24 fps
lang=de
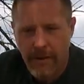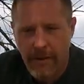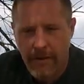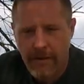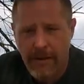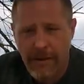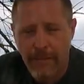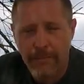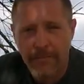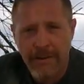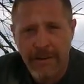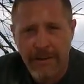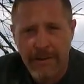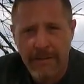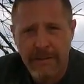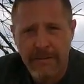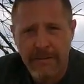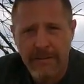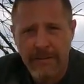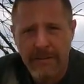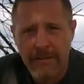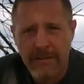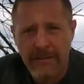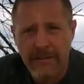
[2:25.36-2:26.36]
Ich habe dann
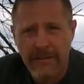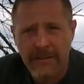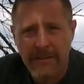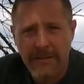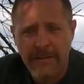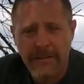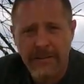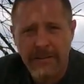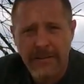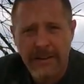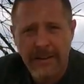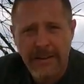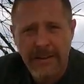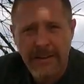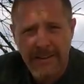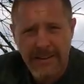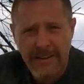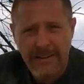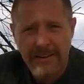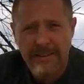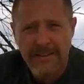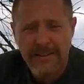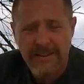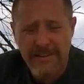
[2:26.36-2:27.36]

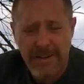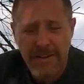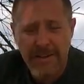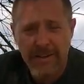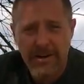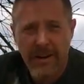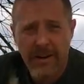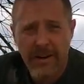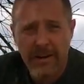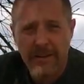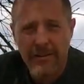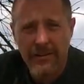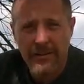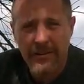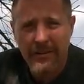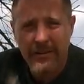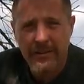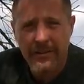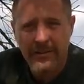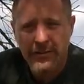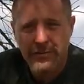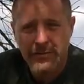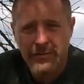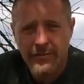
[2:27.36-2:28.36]
äh, sehr starke
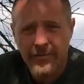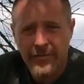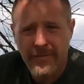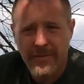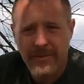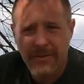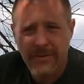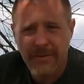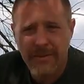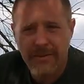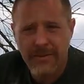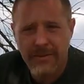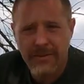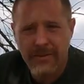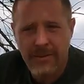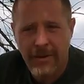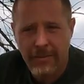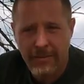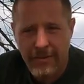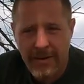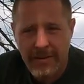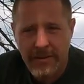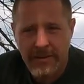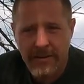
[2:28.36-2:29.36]

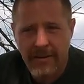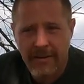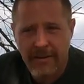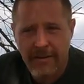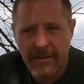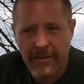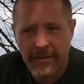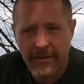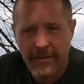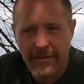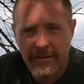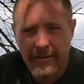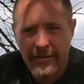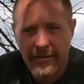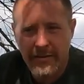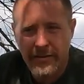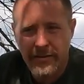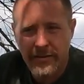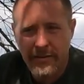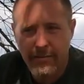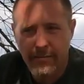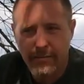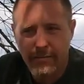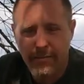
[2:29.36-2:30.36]
Tabletten gekriegt,
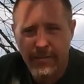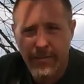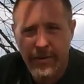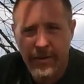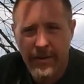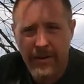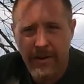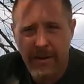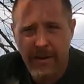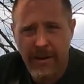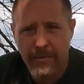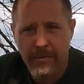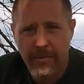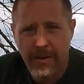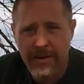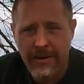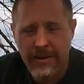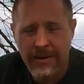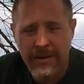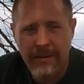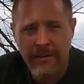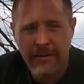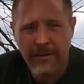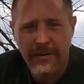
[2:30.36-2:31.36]

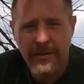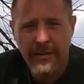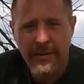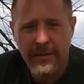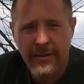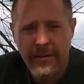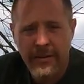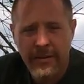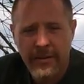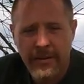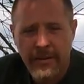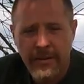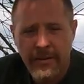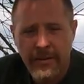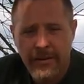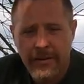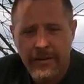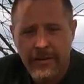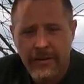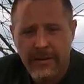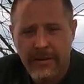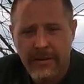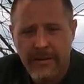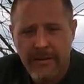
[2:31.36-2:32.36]
Pregabalin.
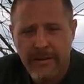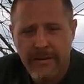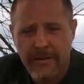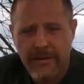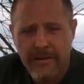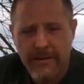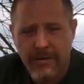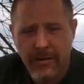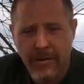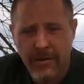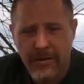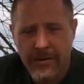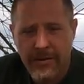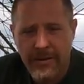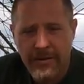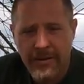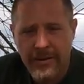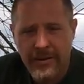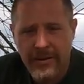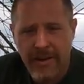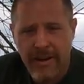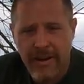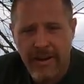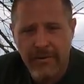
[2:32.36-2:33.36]
Ich sollte dann
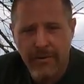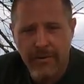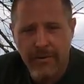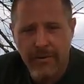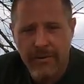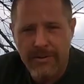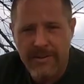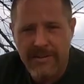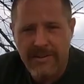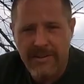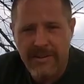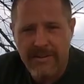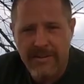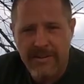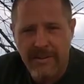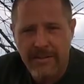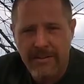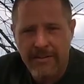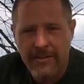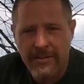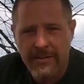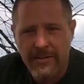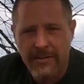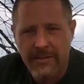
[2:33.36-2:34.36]
innerhalb kürzester
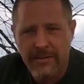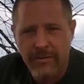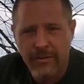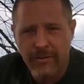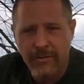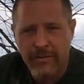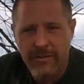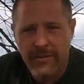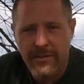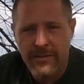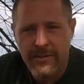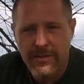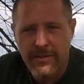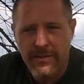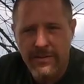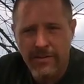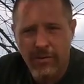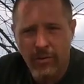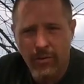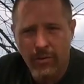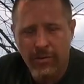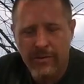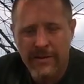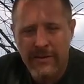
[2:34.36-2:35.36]
Zeit die Dosis
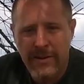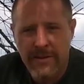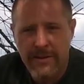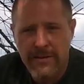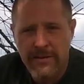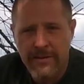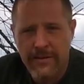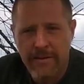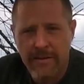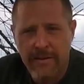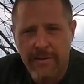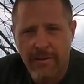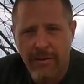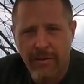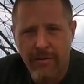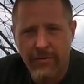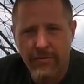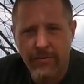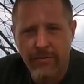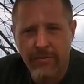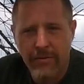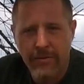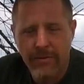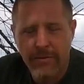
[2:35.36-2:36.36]
hochsetzen auf
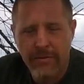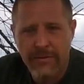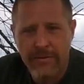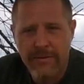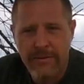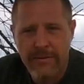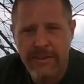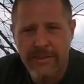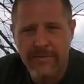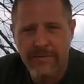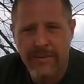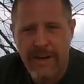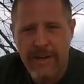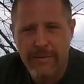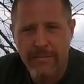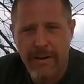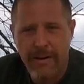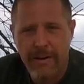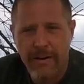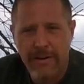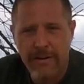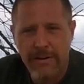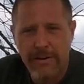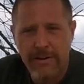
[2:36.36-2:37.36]

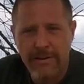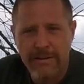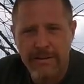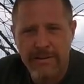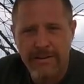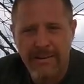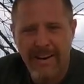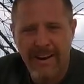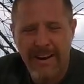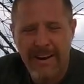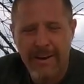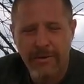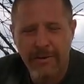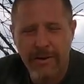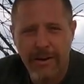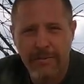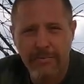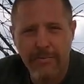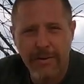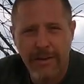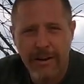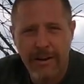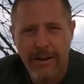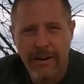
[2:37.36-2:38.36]
zweimal
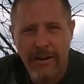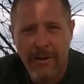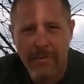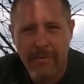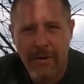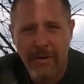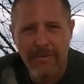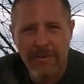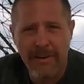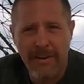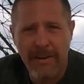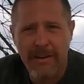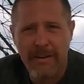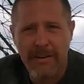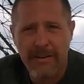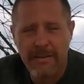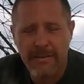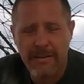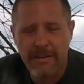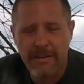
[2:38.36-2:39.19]
300 Milligramm am Tag,